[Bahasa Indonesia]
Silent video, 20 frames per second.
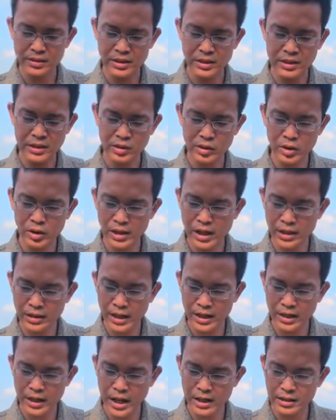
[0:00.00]
di situ
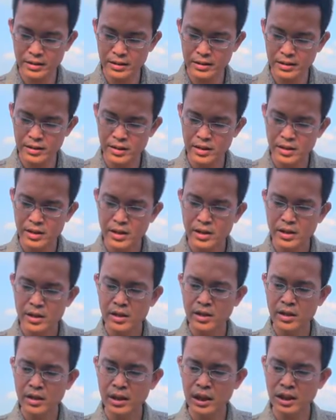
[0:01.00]
dikatakan
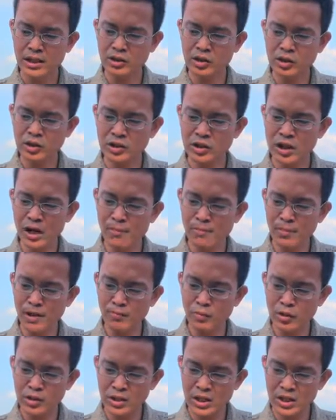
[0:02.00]
Kristus telah
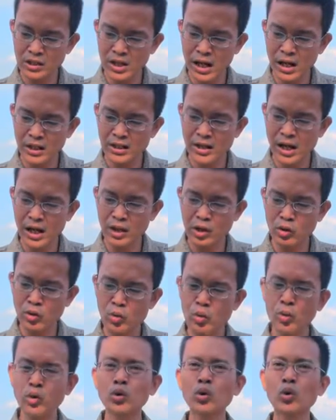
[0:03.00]
menebus kita dari
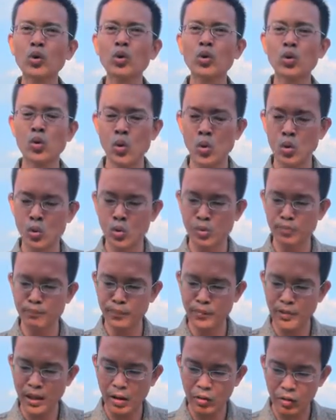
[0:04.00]
kutuk
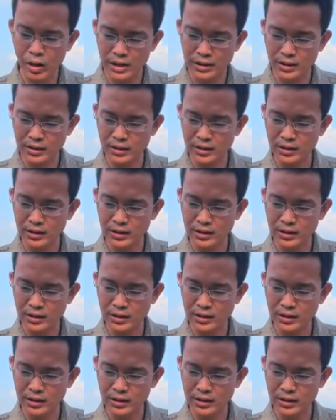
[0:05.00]
hukum Taurat